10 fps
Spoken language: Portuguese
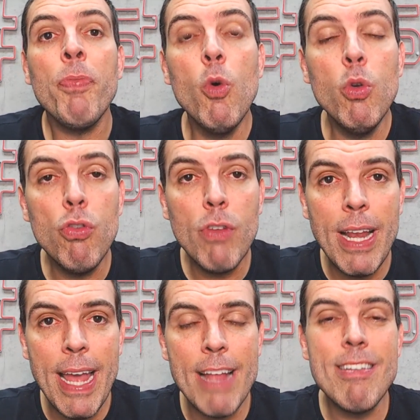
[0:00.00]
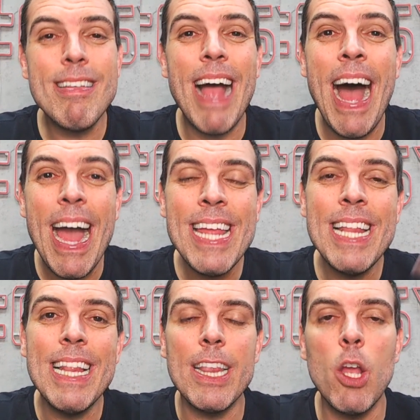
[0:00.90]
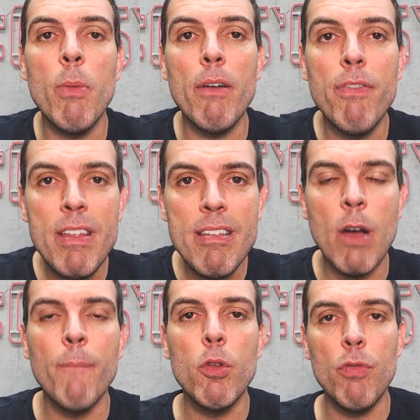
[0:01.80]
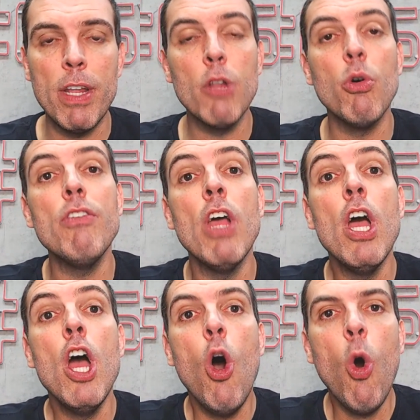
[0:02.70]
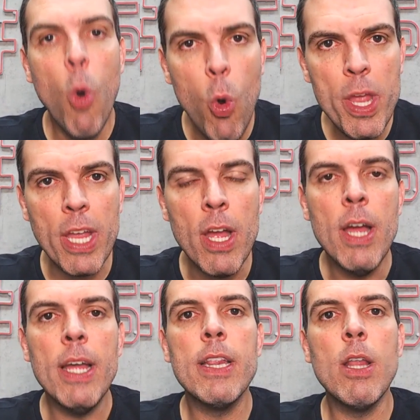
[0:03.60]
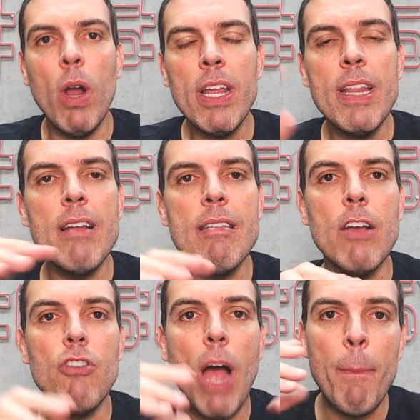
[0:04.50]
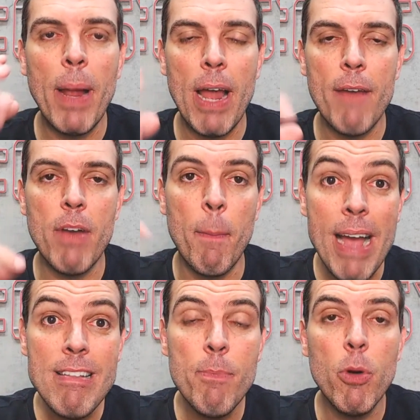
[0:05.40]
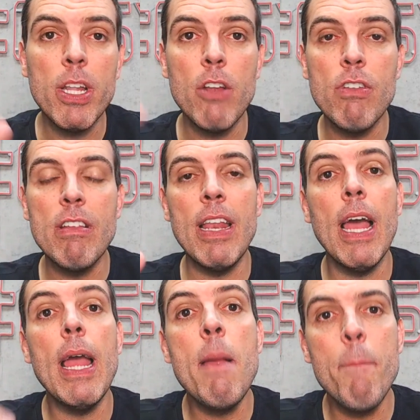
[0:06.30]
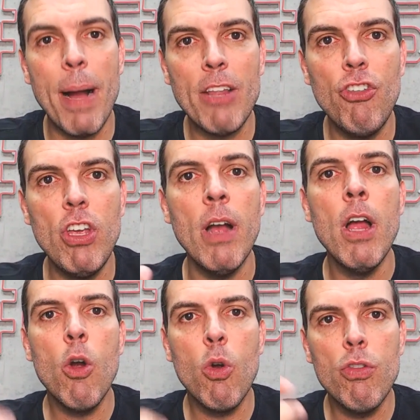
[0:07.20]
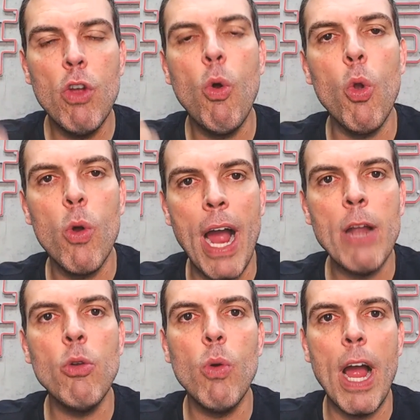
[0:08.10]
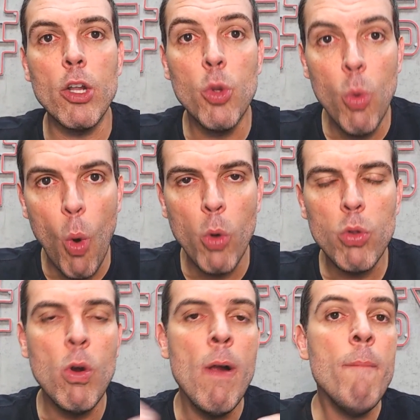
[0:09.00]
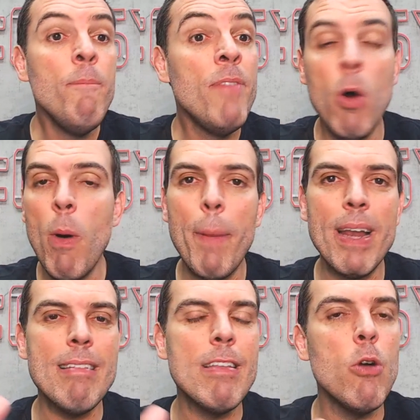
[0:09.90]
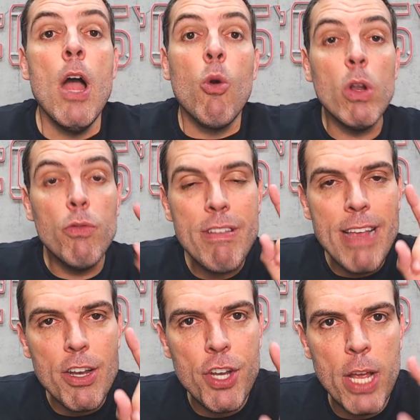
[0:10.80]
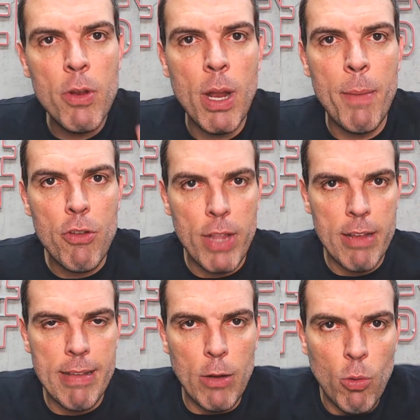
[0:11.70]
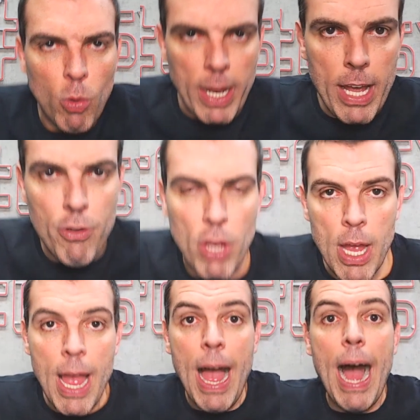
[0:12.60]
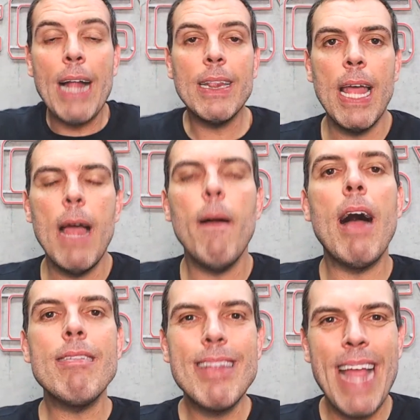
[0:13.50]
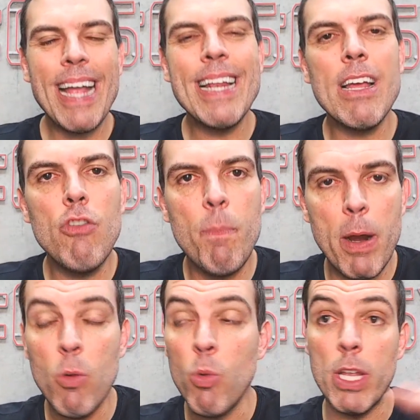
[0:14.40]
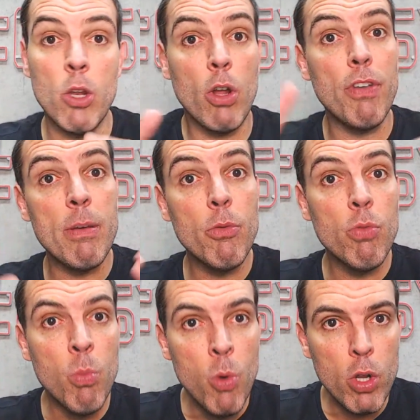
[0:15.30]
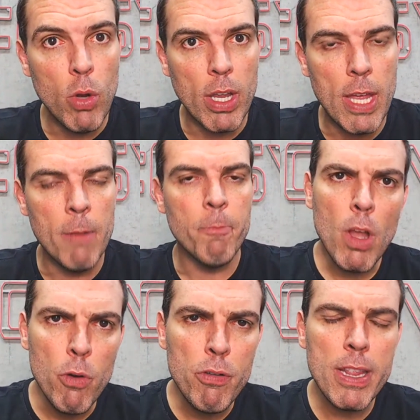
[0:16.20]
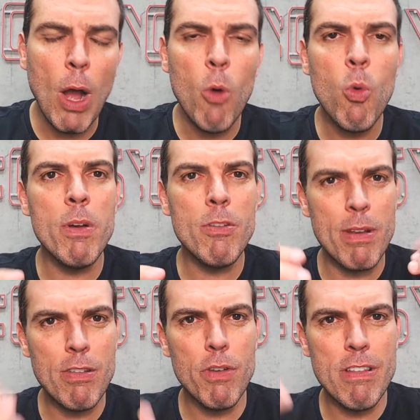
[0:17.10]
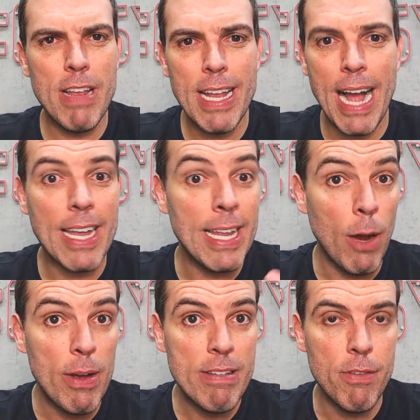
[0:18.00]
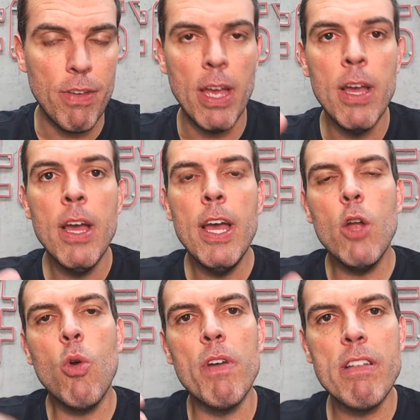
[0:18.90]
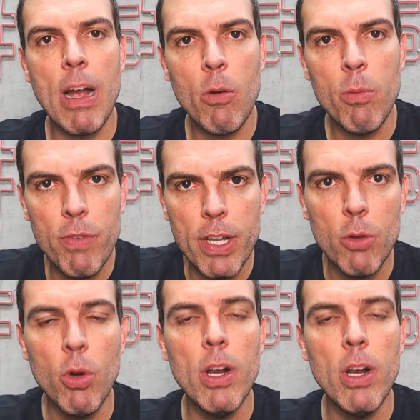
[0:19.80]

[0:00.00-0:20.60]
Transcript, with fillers: os clientes ainda têm uma visão dos vendedores ruim. Então, olha que interessante. A palavra mais importante que seria empatia se colocar no lugar do outro não apareceu. Quando você é genuinamente interessado no cliente, até as técnicas de pergunta que nós fazemos muito aqui, vou citar algumas, mas se você ligar aqui na OSV e conversar com o meu vendedor,